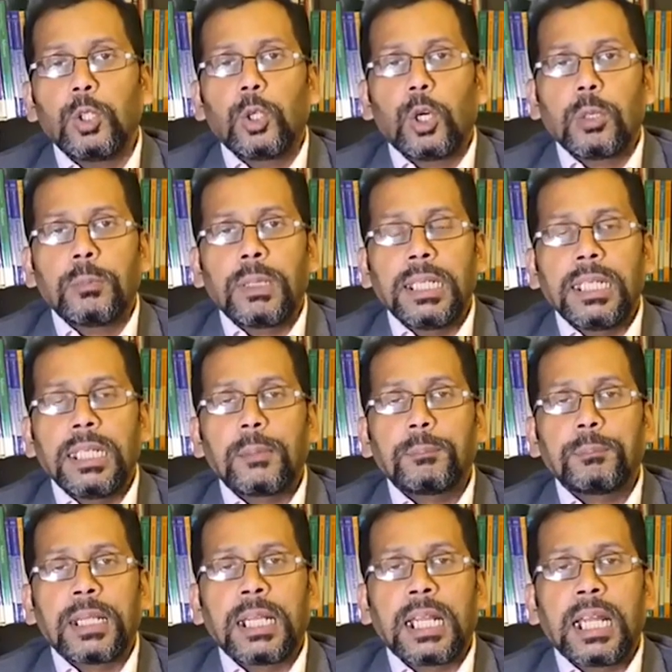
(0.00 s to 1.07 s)
নর্মালি
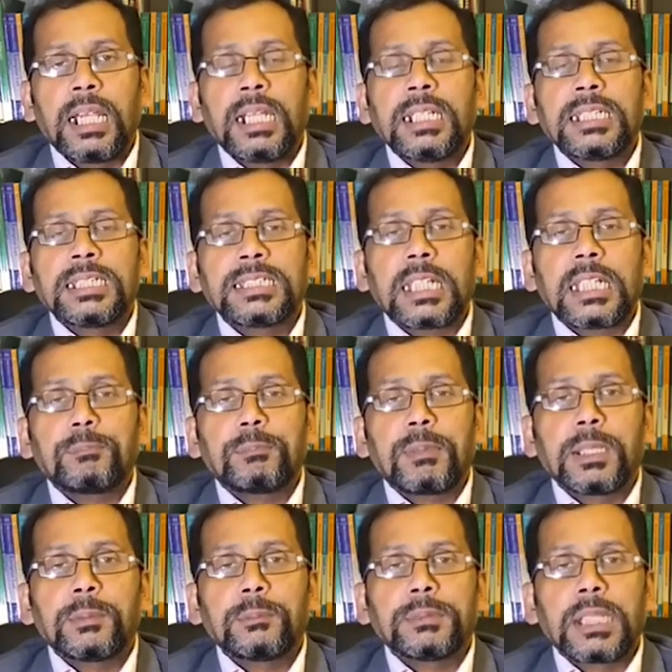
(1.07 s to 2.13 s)
আপনারা
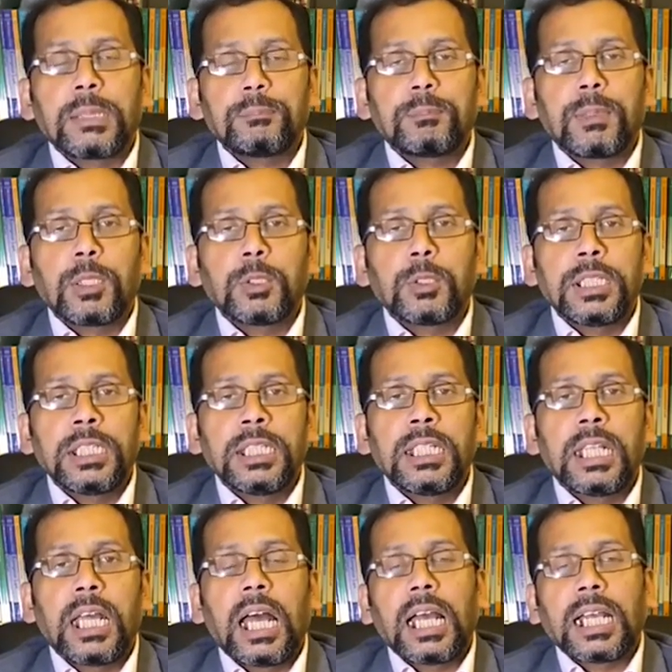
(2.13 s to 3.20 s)
ছাপ্পান্ন দিন
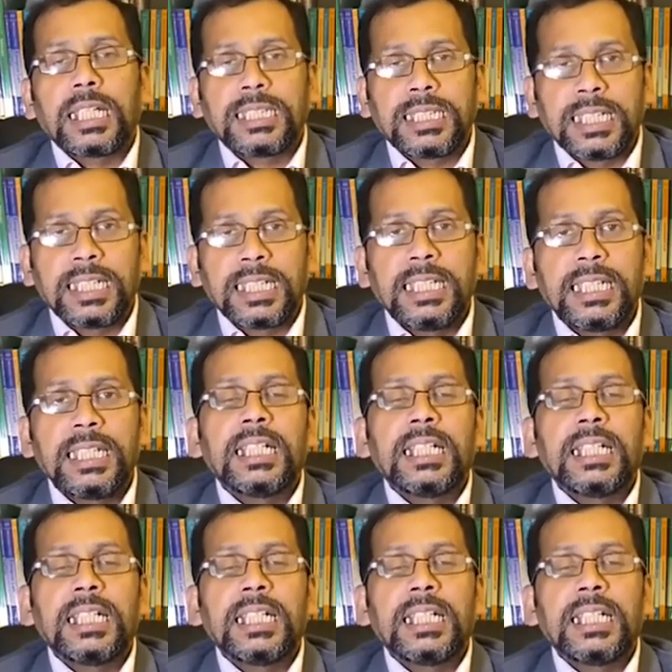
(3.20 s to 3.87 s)
আগে থেকেই